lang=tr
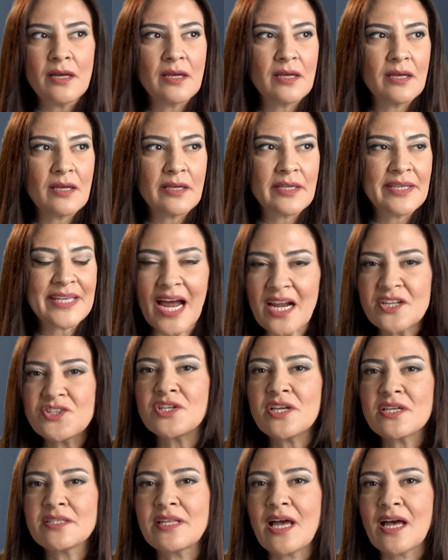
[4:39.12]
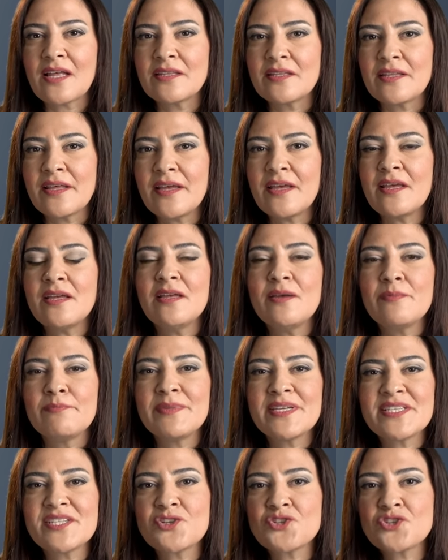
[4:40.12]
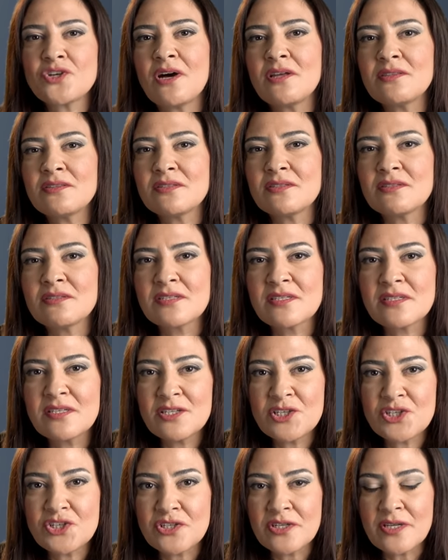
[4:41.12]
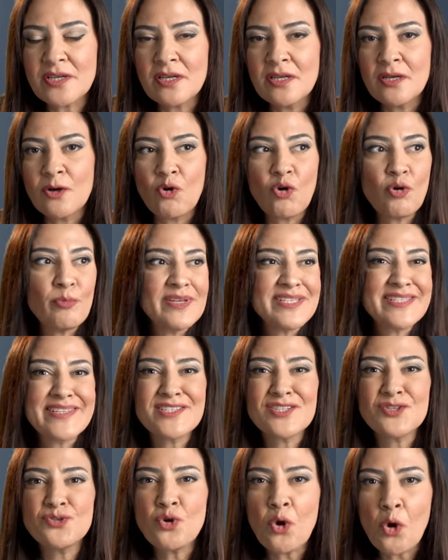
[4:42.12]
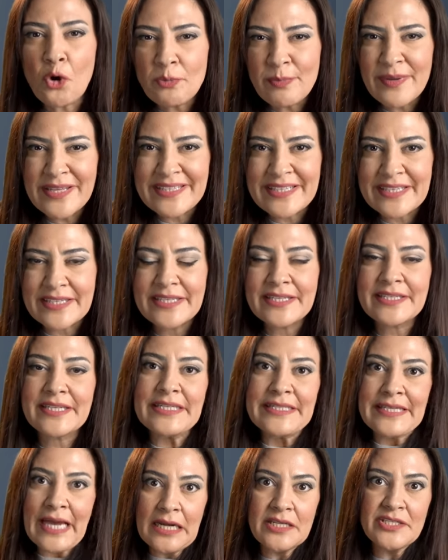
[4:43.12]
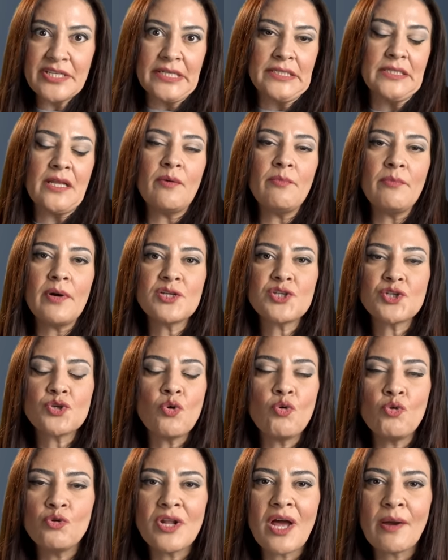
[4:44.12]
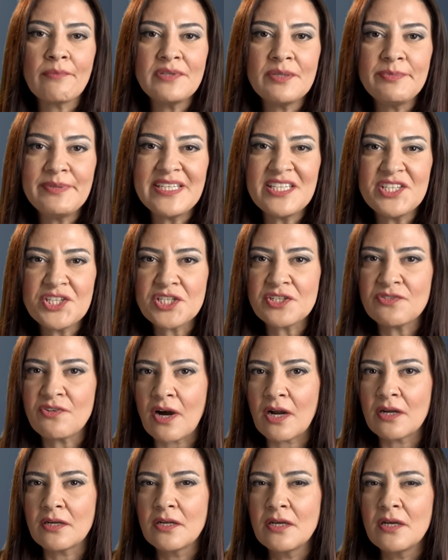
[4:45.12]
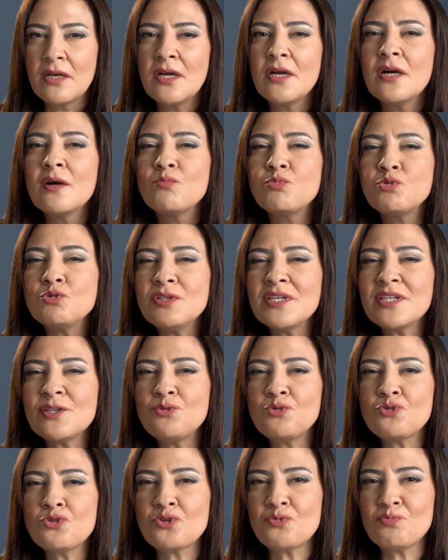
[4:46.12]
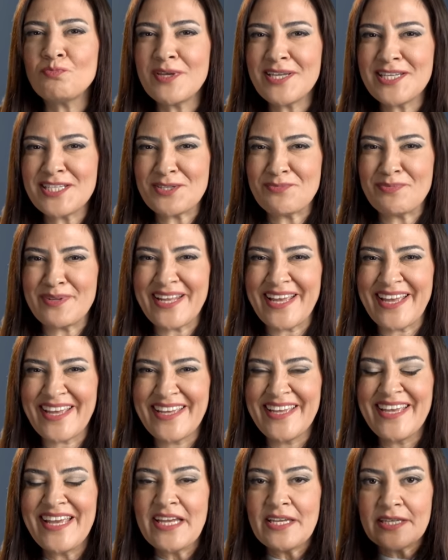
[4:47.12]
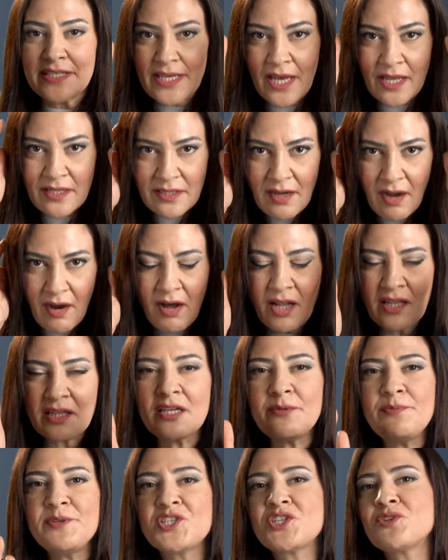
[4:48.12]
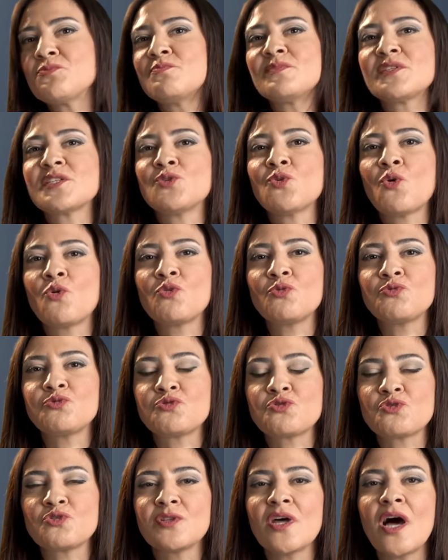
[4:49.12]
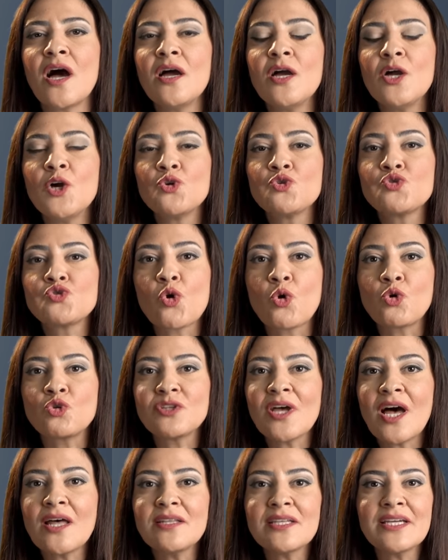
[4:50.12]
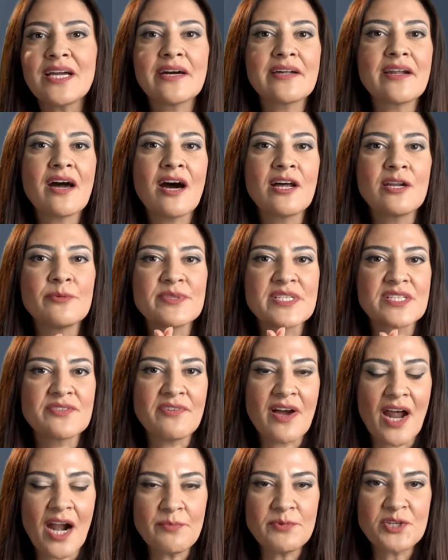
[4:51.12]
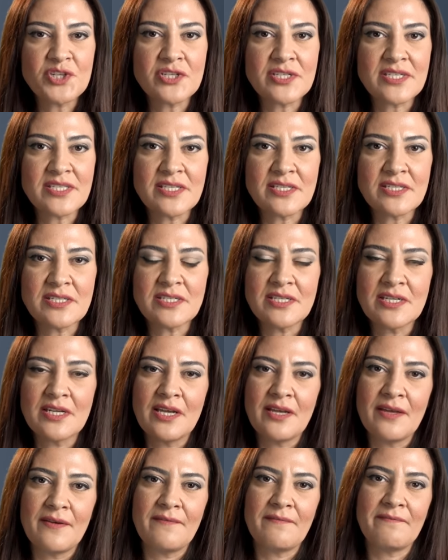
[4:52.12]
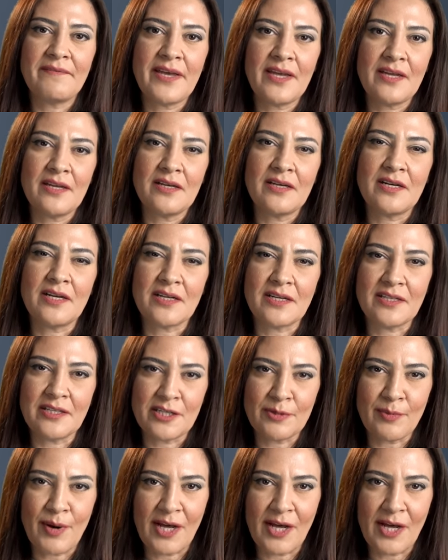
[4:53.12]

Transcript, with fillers: e, gerçekten de mesajı attığınız kişi o mesajı görmedi ya da gerçekten başka önemli bir işi var. Bunları düşünmeyiz bile. Kendi algı biçimimiz doğrultusunda çoktan kararımızı vermişizdir ve karaları